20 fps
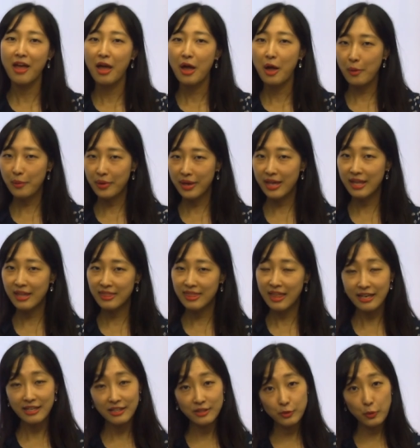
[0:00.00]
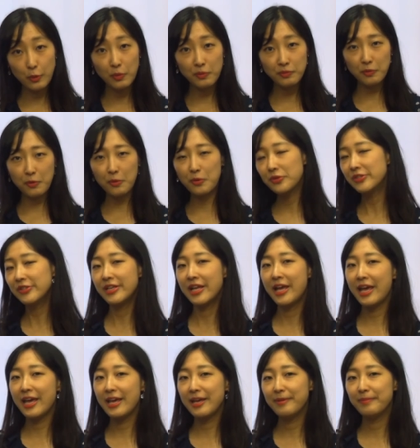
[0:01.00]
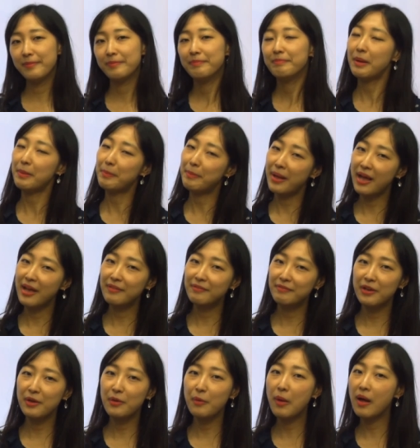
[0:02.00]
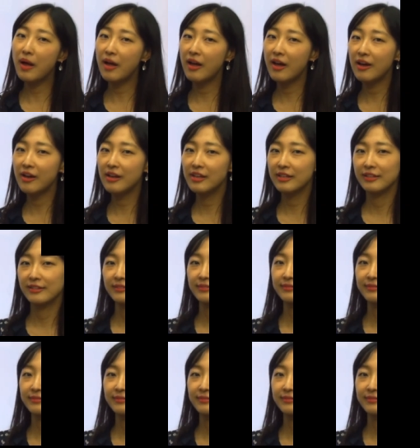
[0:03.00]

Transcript: Okay, that is all for today. Bye bye everyone.